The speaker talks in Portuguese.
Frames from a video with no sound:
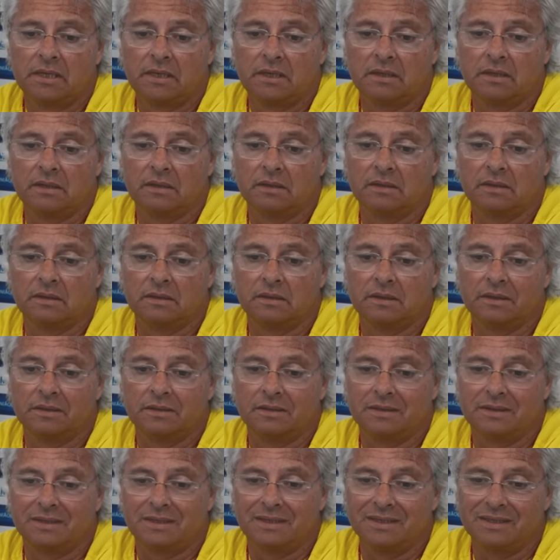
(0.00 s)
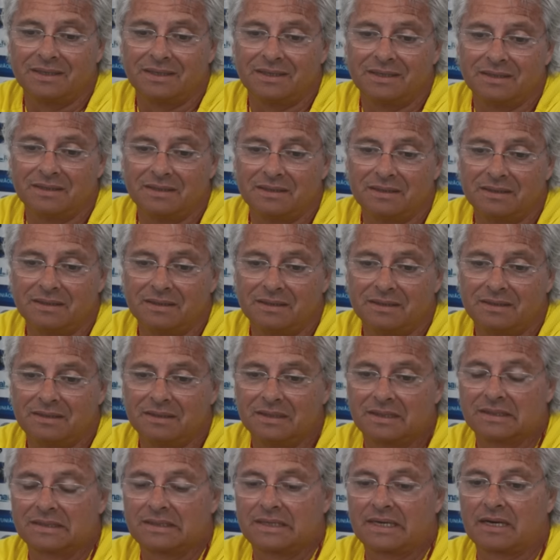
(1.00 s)
uh, que, que, que,
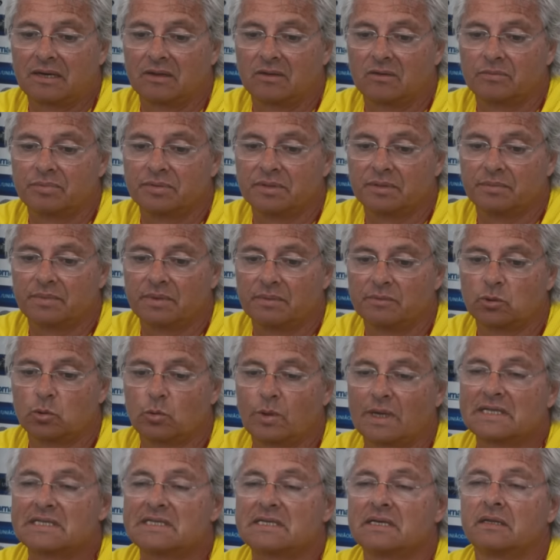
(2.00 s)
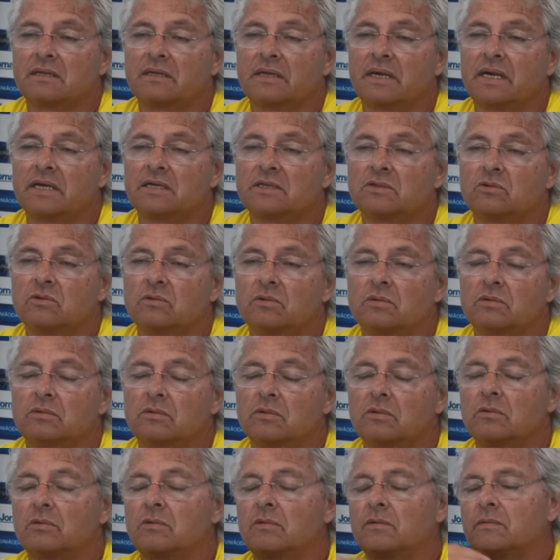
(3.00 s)
retardam. Por exemplo, temos quatro centrais, estou, estou,
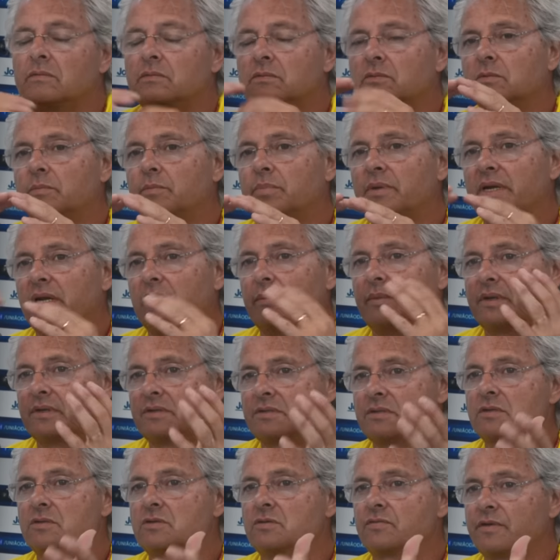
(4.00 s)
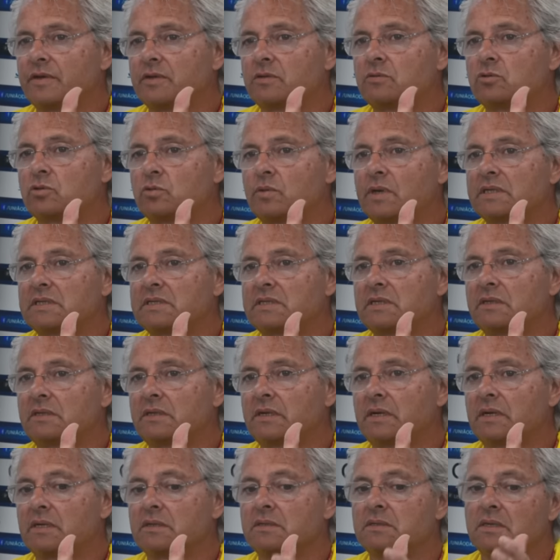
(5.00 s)
estou plenamente satisfeito com os quatro
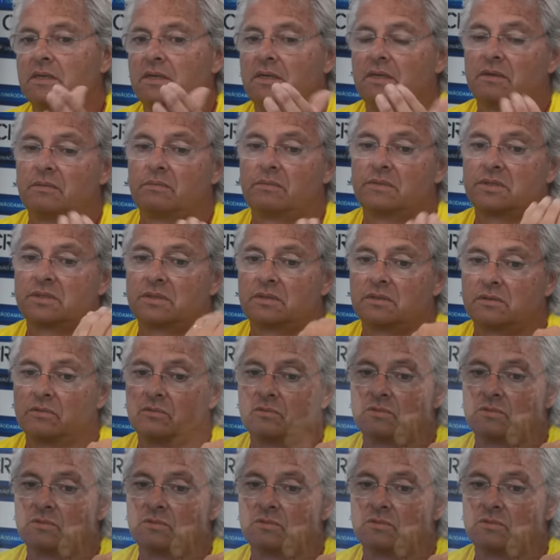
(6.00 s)
centrais, mas o